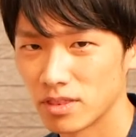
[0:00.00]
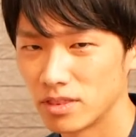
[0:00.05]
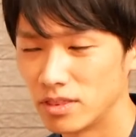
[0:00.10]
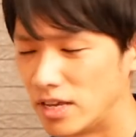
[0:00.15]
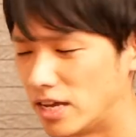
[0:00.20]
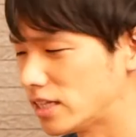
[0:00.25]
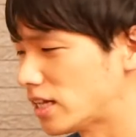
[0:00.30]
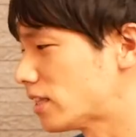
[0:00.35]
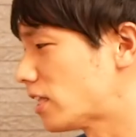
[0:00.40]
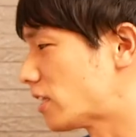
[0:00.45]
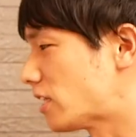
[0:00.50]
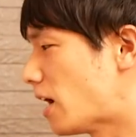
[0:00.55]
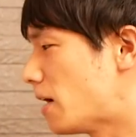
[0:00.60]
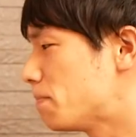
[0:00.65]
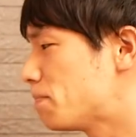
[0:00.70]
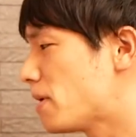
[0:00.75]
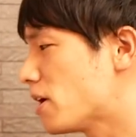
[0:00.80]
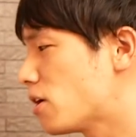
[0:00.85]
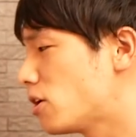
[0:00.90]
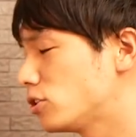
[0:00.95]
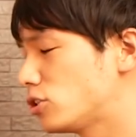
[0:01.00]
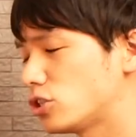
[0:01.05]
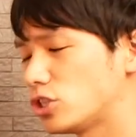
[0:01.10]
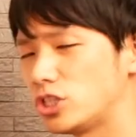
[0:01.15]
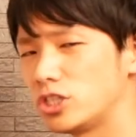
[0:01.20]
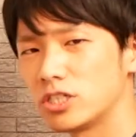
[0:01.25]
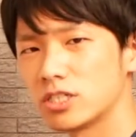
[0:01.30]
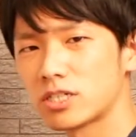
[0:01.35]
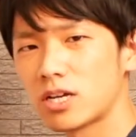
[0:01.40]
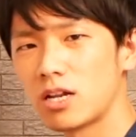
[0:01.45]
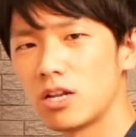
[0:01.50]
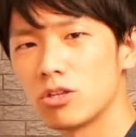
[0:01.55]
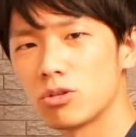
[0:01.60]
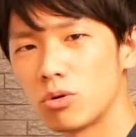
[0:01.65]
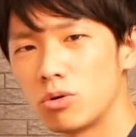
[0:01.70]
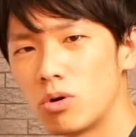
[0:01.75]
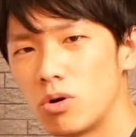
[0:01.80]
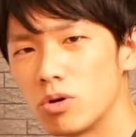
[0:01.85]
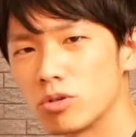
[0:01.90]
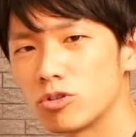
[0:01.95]
ね、だってタンパク質しっかり
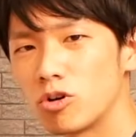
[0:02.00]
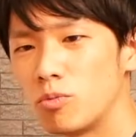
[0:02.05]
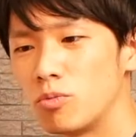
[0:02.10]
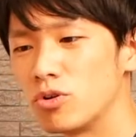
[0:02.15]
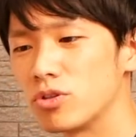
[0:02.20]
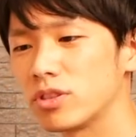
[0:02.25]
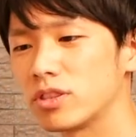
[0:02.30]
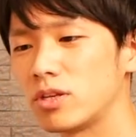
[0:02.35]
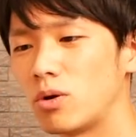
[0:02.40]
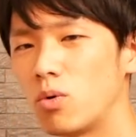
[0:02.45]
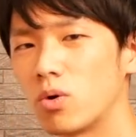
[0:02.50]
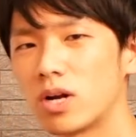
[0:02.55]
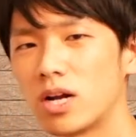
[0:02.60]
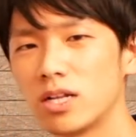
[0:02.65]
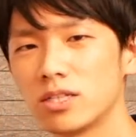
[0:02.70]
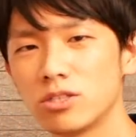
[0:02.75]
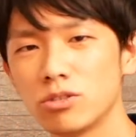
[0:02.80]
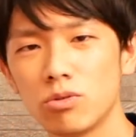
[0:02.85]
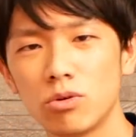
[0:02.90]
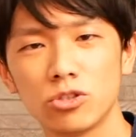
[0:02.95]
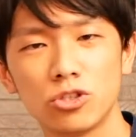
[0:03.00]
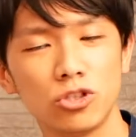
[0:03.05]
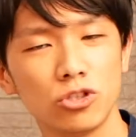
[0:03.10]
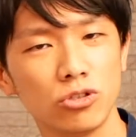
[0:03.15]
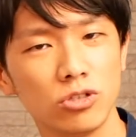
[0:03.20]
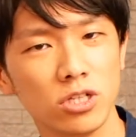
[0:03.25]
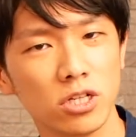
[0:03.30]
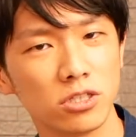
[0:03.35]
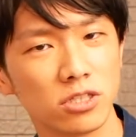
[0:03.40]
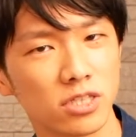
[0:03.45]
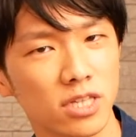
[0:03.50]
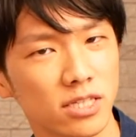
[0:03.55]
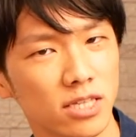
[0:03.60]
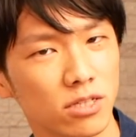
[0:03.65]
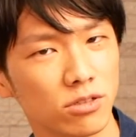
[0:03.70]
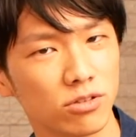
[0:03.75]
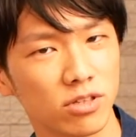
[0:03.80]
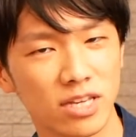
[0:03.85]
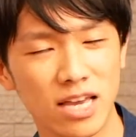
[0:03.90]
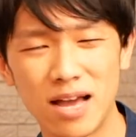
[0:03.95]
取ろうと思っておかずを充実させ
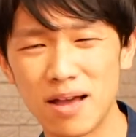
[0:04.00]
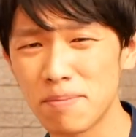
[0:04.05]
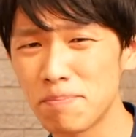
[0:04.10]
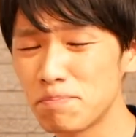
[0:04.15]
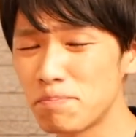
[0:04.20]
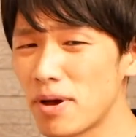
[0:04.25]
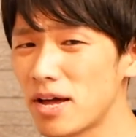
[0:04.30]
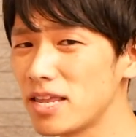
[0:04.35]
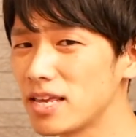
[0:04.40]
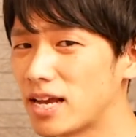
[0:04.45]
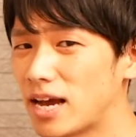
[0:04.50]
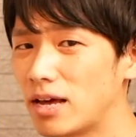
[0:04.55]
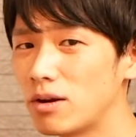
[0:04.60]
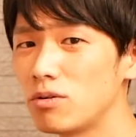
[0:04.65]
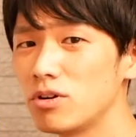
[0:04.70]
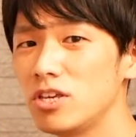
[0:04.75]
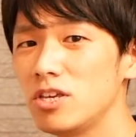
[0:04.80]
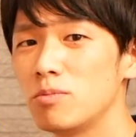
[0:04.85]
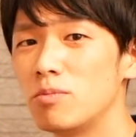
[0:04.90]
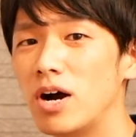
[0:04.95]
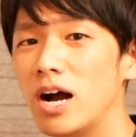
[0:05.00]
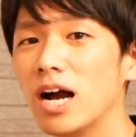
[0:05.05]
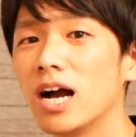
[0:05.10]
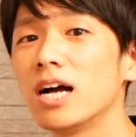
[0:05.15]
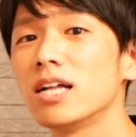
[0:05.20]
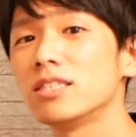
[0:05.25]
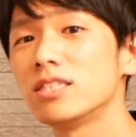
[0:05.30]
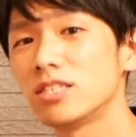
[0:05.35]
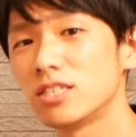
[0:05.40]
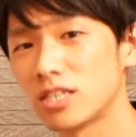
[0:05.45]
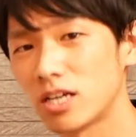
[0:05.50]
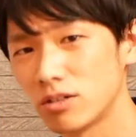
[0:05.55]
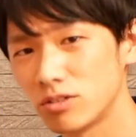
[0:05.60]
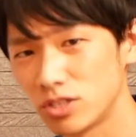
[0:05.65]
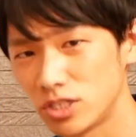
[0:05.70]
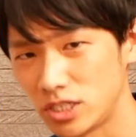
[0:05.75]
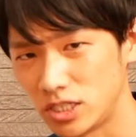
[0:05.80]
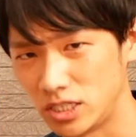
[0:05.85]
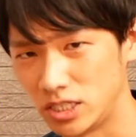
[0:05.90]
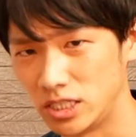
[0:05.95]
るとやっぱりカロリーも上がっちゃう
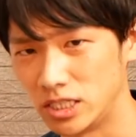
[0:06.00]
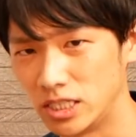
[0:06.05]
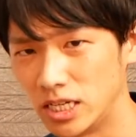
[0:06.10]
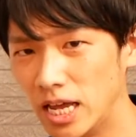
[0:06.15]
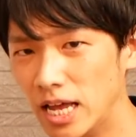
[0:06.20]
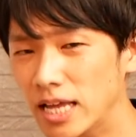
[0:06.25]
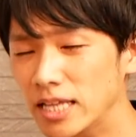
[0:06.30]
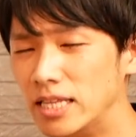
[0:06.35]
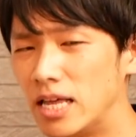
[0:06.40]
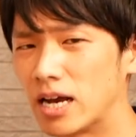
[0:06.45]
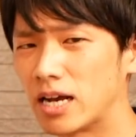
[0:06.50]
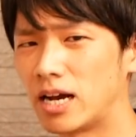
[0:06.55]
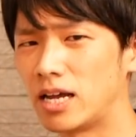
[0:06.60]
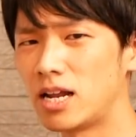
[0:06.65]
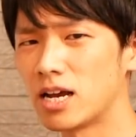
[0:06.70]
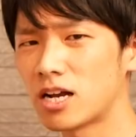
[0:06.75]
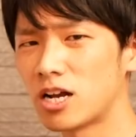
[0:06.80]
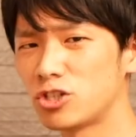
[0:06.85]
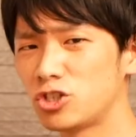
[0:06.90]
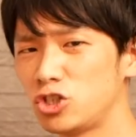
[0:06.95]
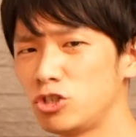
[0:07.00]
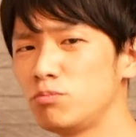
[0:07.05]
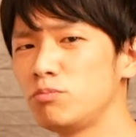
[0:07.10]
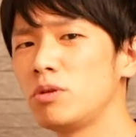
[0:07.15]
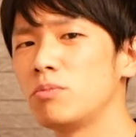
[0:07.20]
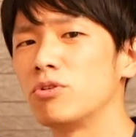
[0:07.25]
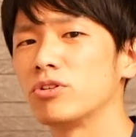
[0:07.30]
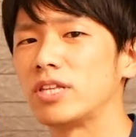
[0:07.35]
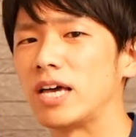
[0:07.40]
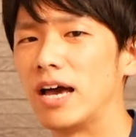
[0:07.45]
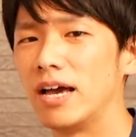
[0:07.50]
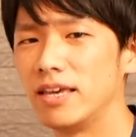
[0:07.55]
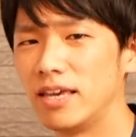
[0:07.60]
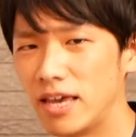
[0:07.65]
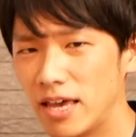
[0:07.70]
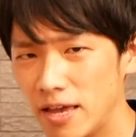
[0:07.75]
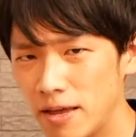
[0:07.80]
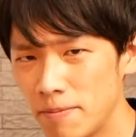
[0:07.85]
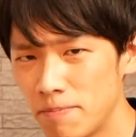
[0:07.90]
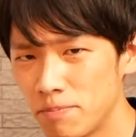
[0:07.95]
しなかなか準備も大
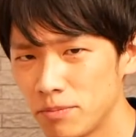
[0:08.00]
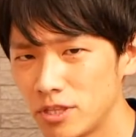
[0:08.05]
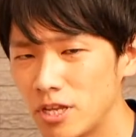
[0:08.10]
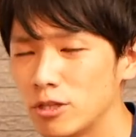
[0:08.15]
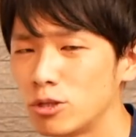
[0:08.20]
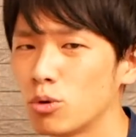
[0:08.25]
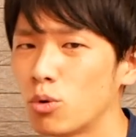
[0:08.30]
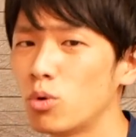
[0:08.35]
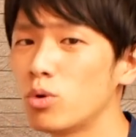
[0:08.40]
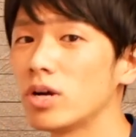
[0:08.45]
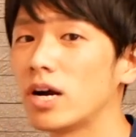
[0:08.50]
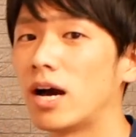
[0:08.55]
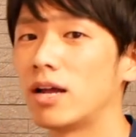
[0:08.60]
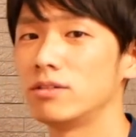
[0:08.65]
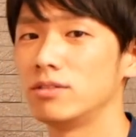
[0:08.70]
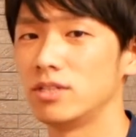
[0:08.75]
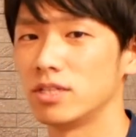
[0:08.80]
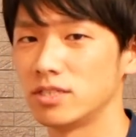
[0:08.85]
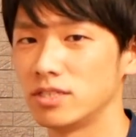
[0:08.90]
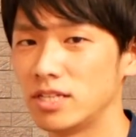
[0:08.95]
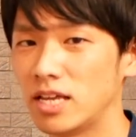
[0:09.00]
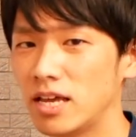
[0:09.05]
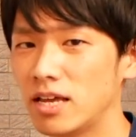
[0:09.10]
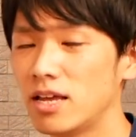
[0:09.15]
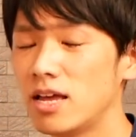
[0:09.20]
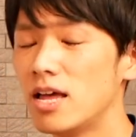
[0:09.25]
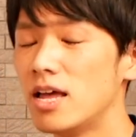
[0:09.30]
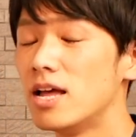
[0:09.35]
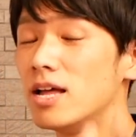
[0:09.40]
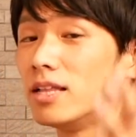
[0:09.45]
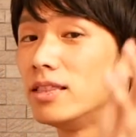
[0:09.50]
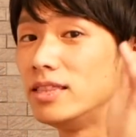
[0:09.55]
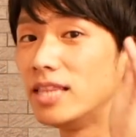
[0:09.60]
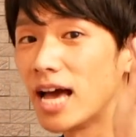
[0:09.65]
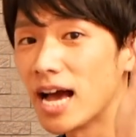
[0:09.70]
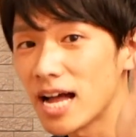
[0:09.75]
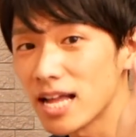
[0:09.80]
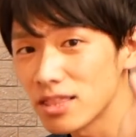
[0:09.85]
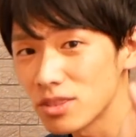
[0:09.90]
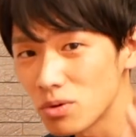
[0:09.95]
変っていうところがあるんですね
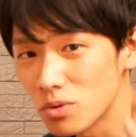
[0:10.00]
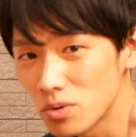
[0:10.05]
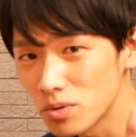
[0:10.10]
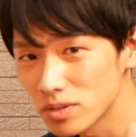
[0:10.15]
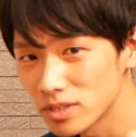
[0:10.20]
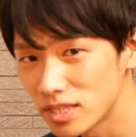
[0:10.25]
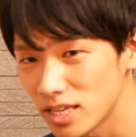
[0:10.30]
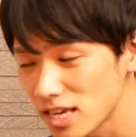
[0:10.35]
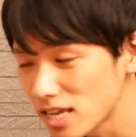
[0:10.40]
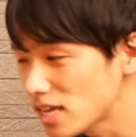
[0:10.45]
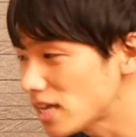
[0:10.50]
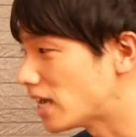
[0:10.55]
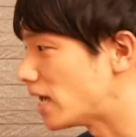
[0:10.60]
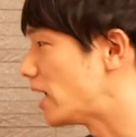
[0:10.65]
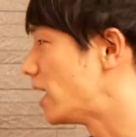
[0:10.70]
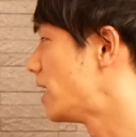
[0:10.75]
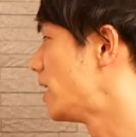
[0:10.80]
なので